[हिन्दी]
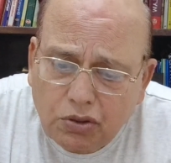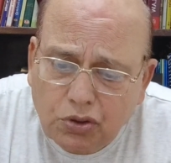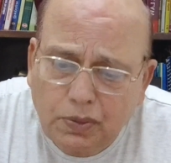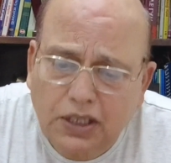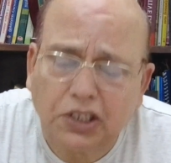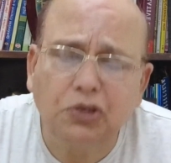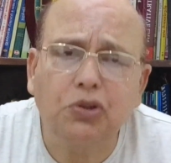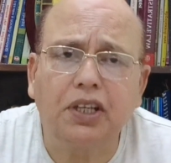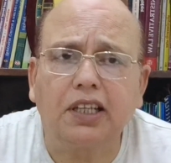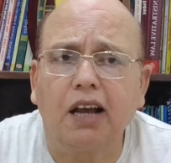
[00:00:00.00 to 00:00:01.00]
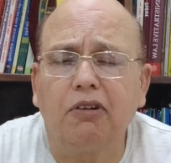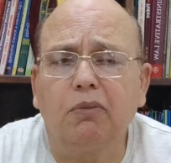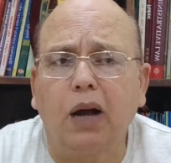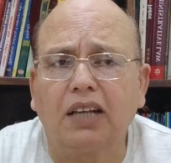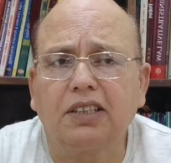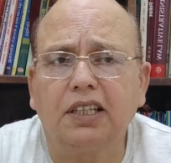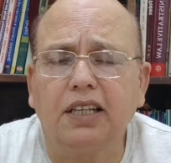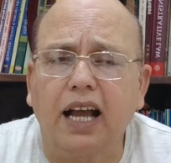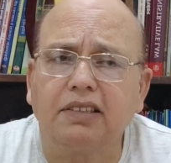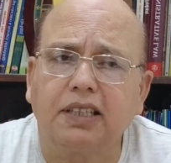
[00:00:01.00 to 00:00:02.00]
उसमें तीन सौ इक्यावन भारतीय
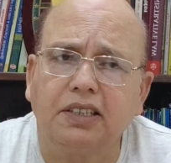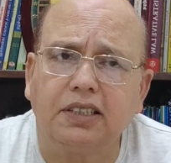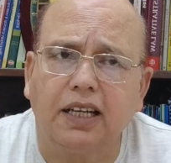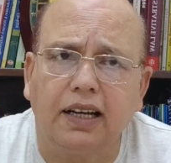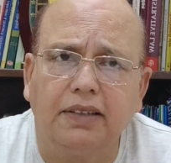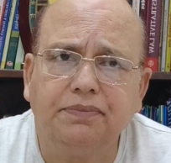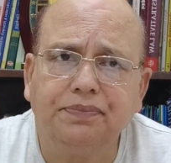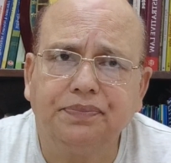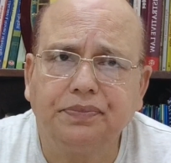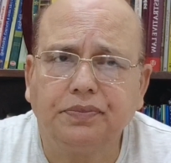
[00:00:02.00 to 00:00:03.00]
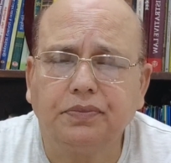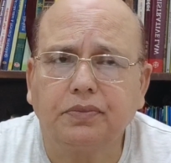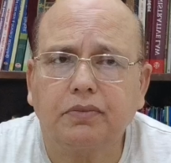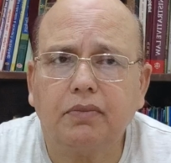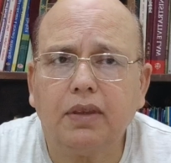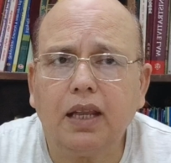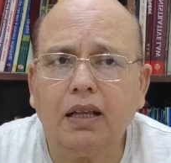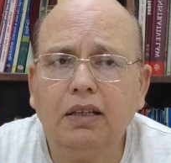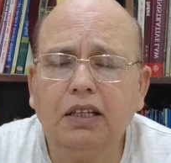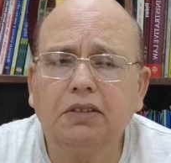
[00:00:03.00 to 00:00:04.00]
न्याय संहिता है
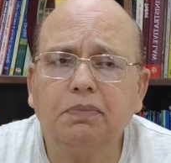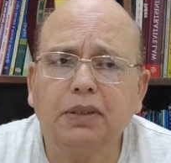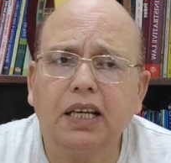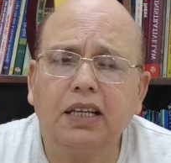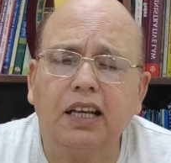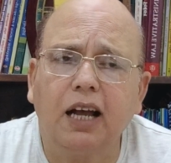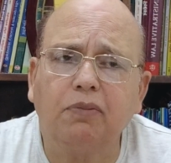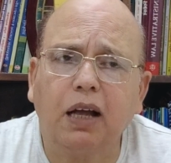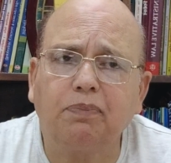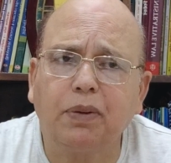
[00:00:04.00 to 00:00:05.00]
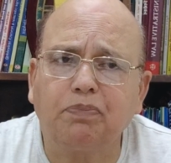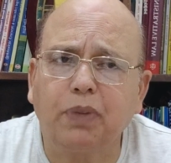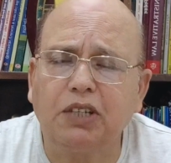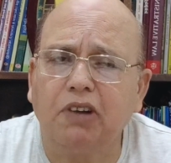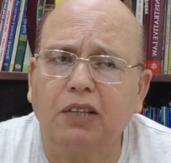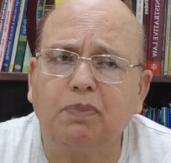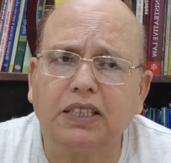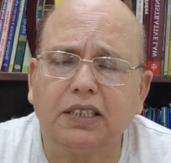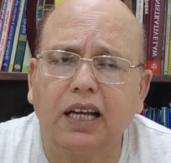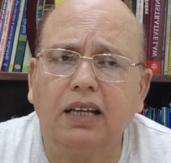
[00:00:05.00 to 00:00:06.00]
इसके खिलाफ आप परिवार
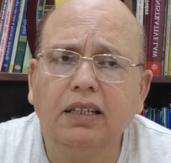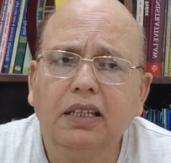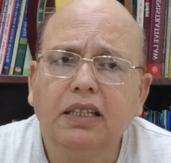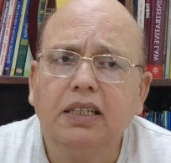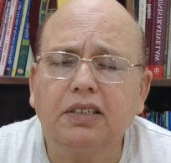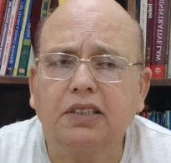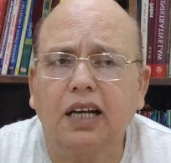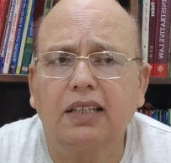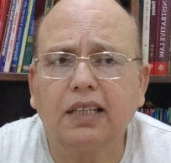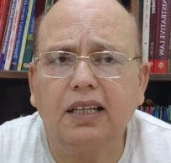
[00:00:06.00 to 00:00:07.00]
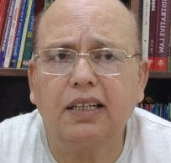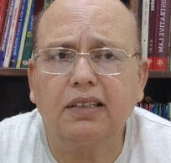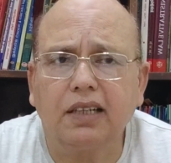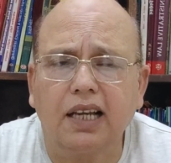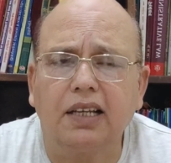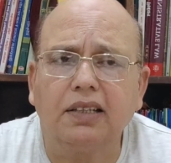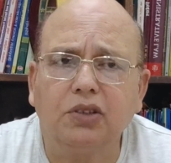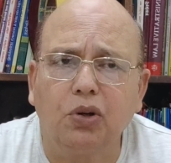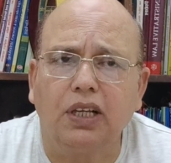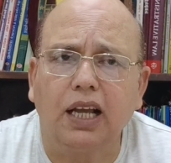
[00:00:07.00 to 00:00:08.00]
पत्र या इस्तगाता नए
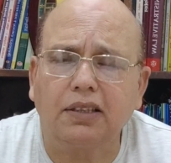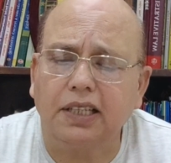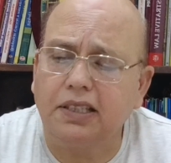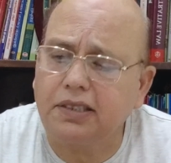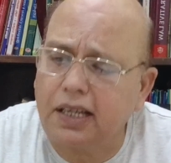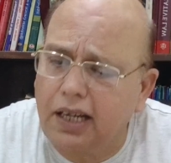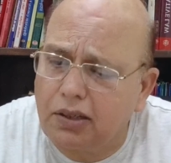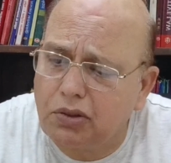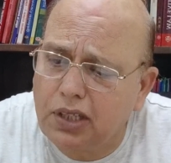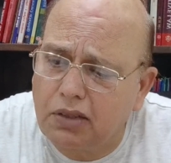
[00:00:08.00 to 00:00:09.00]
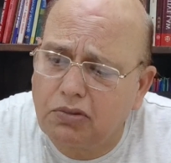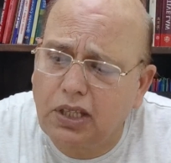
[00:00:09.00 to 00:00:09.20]
2023 के कानून के